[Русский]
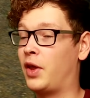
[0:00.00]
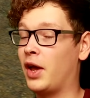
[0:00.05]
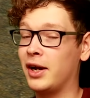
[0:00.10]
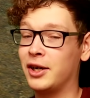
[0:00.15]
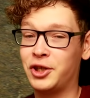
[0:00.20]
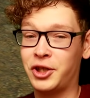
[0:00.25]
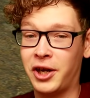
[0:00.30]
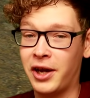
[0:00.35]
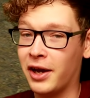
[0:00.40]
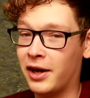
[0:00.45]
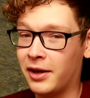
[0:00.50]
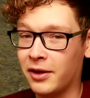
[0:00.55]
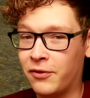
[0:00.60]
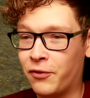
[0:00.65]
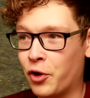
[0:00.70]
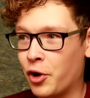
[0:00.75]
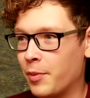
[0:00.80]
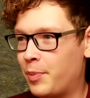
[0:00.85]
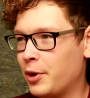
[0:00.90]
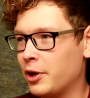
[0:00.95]
Так же, как и
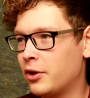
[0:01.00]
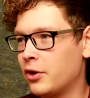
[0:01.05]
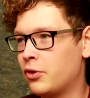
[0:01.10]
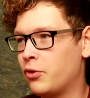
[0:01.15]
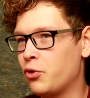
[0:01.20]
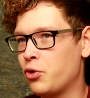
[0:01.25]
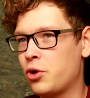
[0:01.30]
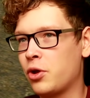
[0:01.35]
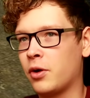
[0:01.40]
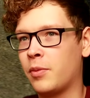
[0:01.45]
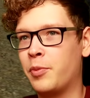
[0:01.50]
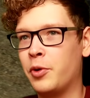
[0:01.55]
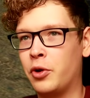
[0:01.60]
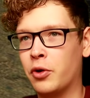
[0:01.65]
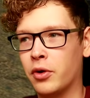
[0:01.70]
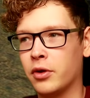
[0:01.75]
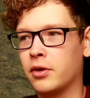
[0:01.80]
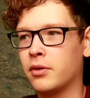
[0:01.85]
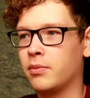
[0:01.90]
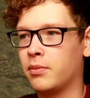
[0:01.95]
двое предыдущих,
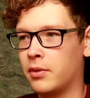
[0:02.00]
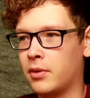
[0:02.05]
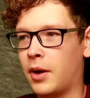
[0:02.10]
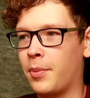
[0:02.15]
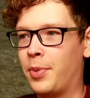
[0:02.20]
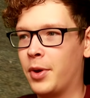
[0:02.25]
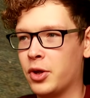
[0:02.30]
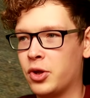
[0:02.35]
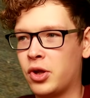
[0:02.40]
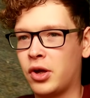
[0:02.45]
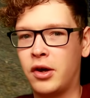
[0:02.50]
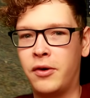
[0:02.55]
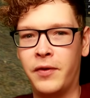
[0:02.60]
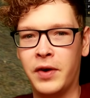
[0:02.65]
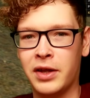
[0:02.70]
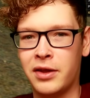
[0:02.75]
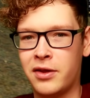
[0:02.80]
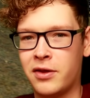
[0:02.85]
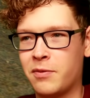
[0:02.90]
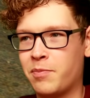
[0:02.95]
берет, опять же,
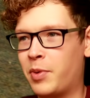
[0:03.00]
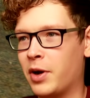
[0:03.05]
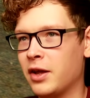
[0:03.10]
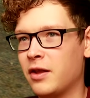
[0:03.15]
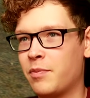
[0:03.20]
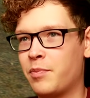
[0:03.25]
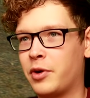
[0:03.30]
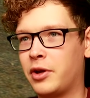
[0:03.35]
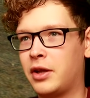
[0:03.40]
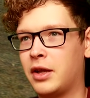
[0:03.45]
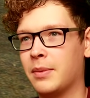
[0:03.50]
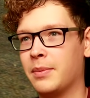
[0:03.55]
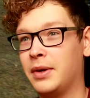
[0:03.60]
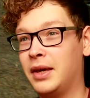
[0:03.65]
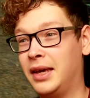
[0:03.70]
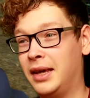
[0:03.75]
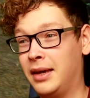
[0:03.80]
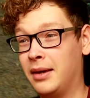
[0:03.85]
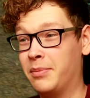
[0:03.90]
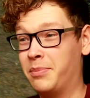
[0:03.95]
квест с паспортом,
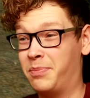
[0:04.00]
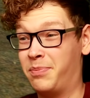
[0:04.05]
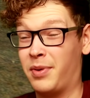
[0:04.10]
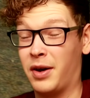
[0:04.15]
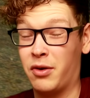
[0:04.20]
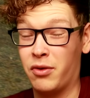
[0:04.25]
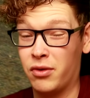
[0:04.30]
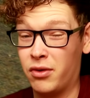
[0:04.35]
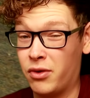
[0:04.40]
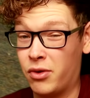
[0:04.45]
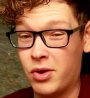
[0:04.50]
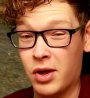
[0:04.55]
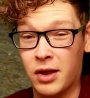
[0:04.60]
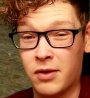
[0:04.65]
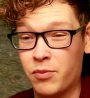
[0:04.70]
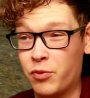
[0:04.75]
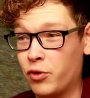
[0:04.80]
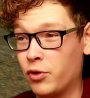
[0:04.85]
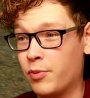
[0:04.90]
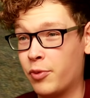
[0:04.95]
и, походу, сейчас
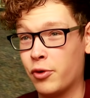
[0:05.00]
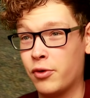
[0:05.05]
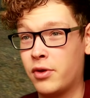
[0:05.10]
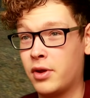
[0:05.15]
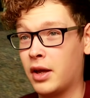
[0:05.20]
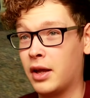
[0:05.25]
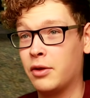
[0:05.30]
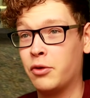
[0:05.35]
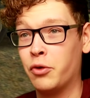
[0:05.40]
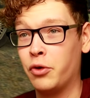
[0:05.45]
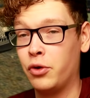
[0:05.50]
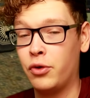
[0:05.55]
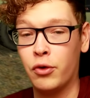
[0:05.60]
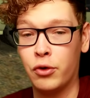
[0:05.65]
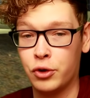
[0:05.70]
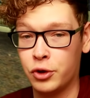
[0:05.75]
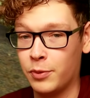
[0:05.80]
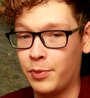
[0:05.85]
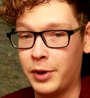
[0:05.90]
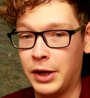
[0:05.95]
будет просто одно и то
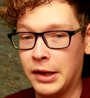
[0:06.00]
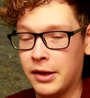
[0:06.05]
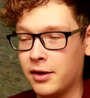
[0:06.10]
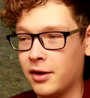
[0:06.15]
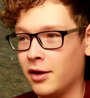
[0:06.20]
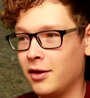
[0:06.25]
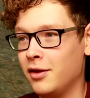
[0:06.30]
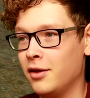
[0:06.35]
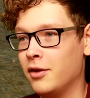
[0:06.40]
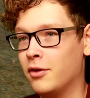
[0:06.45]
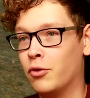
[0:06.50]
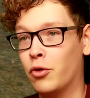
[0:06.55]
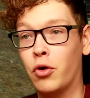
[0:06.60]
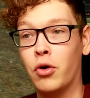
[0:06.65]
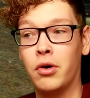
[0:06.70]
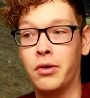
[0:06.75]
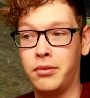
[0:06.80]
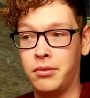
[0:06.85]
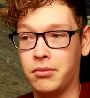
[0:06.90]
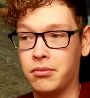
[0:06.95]
же происходить.
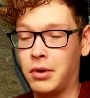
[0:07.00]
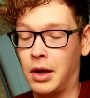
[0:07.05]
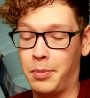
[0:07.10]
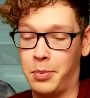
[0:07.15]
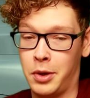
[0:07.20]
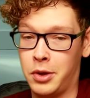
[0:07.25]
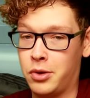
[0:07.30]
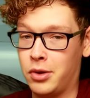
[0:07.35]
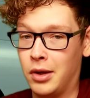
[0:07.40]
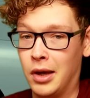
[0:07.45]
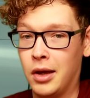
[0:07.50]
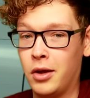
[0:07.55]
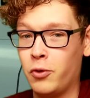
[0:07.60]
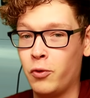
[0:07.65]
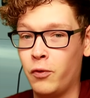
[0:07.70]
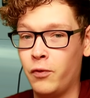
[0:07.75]
Но, опять же, я не